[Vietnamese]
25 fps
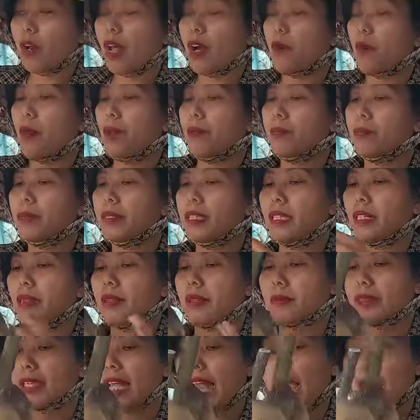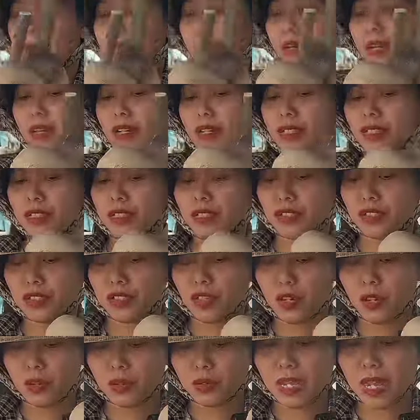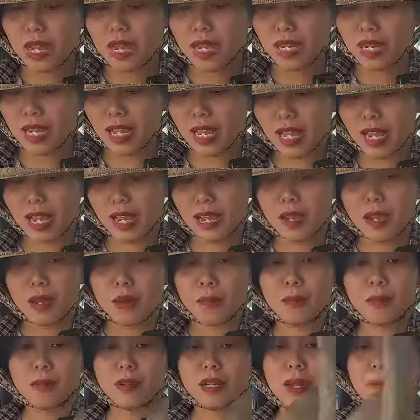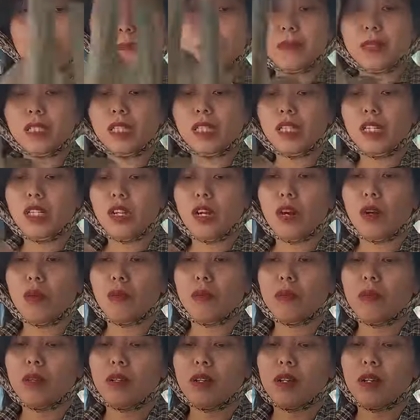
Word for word: là hoành 18 ạ. Sổ đế là 50 luôn.